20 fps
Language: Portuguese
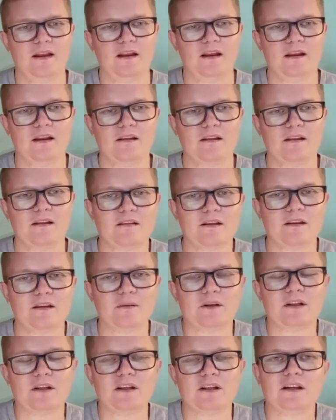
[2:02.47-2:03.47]
Esta
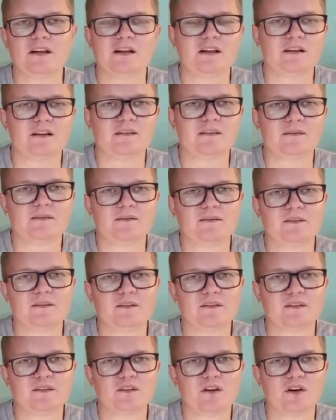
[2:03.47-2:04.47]
semana
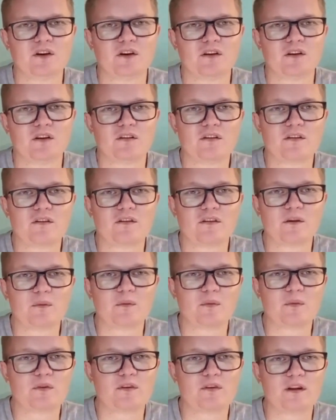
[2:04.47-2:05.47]
nós
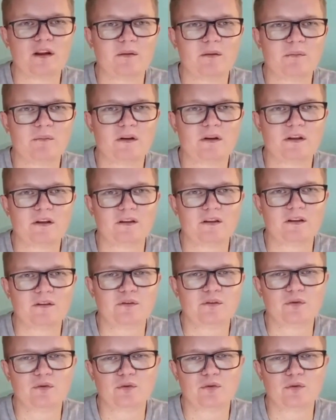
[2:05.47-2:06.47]
estamos
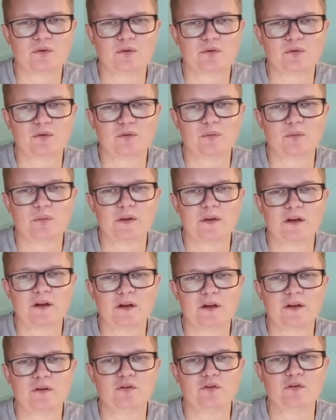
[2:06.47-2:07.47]
lembrando do
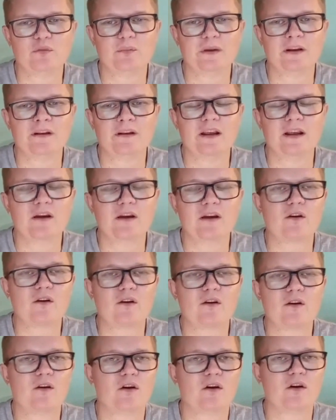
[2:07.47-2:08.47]
período de
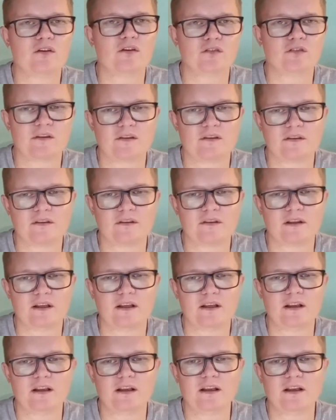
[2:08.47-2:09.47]
Pentecostes,
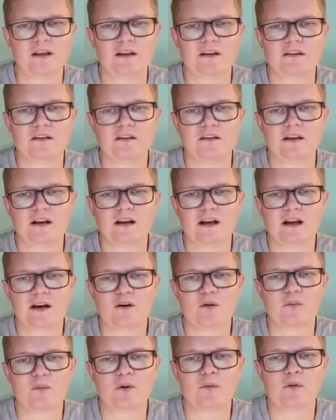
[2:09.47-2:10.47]
que será
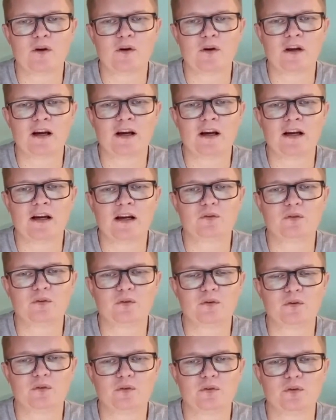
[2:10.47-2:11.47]

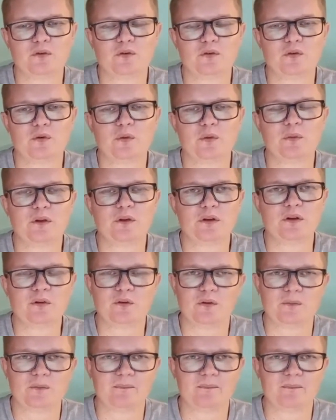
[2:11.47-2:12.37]
comemorado no domingo.